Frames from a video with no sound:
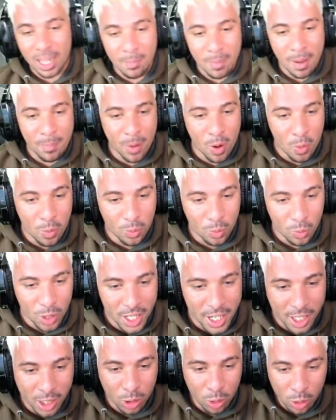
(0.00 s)
até beber
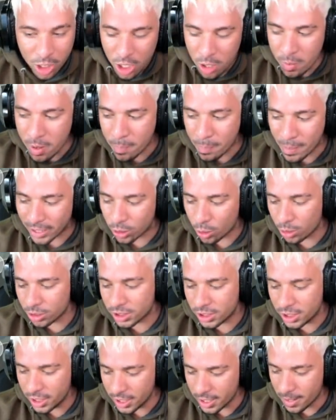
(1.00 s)
um líquido que não me
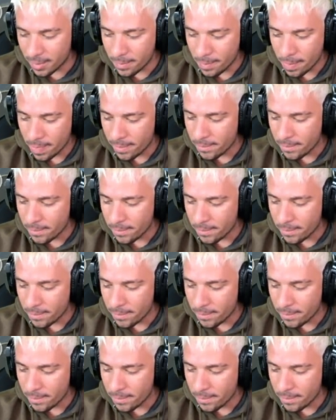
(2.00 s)
patrocina.